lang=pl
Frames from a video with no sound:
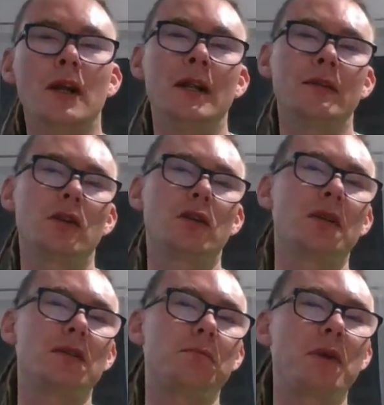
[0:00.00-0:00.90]

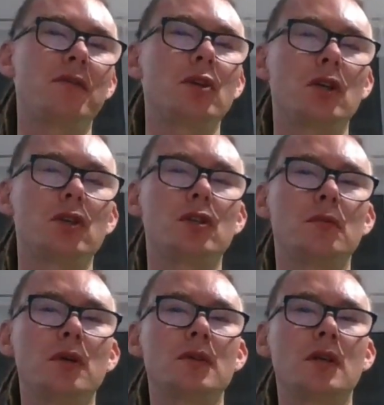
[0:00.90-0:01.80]
Natomiast pewne rzeczy, moim
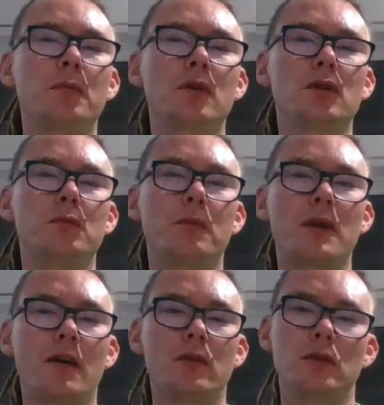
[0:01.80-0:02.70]
zdaniem, powinieneś poprawić.